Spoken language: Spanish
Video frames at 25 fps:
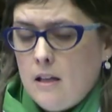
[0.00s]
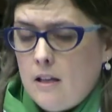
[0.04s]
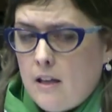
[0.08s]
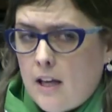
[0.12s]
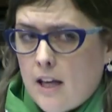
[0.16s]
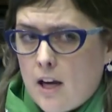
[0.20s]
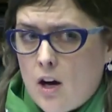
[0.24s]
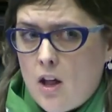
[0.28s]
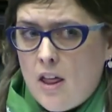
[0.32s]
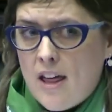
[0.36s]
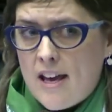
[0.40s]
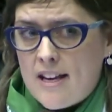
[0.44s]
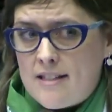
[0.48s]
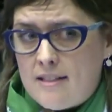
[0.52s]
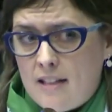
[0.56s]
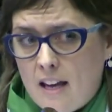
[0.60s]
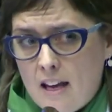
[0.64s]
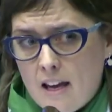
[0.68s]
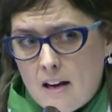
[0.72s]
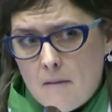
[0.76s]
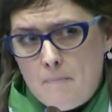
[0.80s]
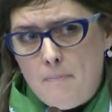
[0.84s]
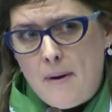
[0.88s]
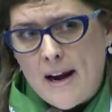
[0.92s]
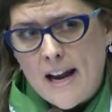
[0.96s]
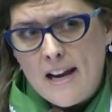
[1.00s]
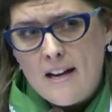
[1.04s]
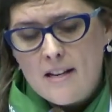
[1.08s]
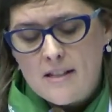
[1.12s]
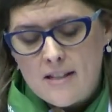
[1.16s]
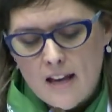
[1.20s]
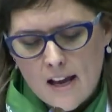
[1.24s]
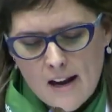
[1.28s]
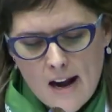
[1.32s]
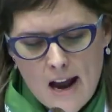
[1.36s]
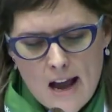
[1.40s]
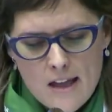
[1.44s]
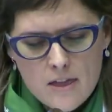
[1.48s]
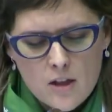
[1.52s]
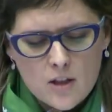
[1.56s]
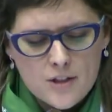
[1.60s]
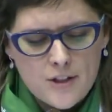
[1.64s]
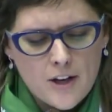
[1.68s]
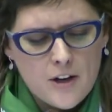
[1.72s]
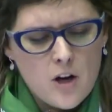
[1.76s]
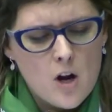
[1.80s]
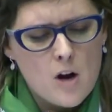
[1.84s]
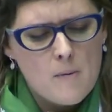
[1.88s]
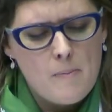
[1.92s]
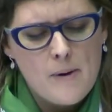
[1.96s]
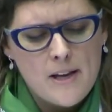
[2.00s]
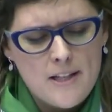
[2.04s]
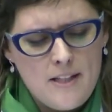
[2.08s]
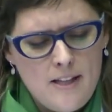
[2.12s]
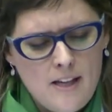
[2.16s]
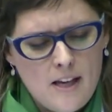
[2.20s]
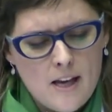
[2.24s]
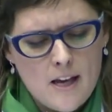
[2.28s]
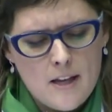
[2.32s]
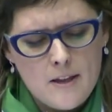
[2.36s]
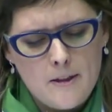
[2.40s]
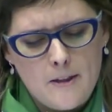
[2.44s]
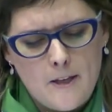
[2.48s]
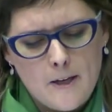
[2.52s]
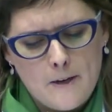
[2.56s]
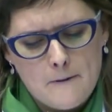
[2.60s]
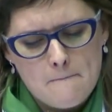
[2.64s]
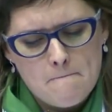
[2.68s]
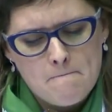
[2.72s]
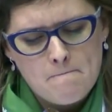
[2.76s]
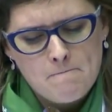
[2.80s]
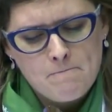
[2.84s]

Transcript: Quiero decir, para ir cerrando, señor presidente,